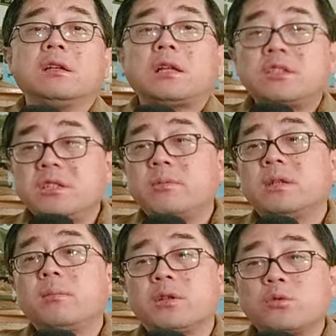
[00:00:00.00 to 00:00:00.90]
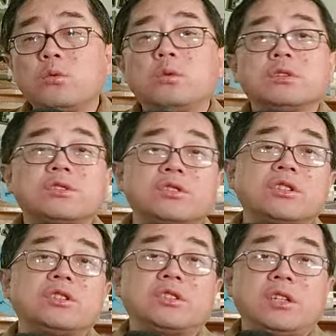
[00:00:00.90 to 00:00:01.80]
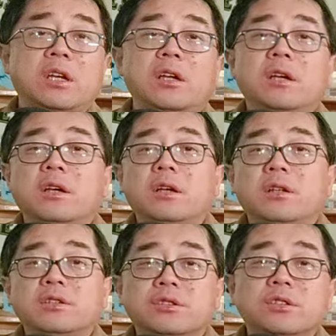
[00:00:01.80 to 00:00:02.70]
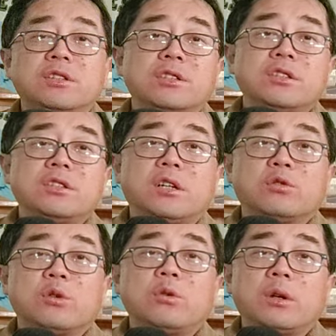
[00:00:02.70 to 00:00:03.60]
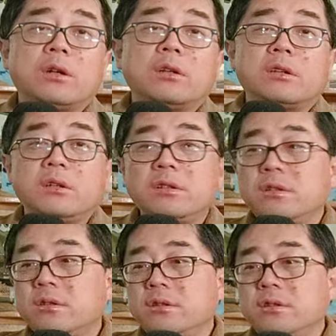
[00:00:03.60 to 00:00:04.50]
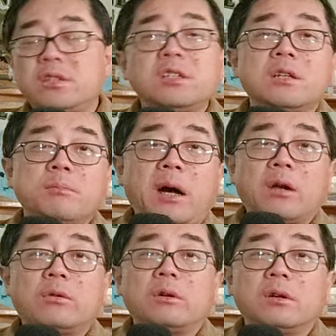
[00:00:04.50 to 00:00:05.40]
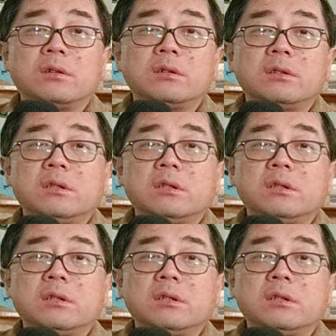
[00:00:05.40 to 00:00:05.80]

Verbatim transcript: 它基本上把中国的实体企业实体经济给摧毁了七零八落了。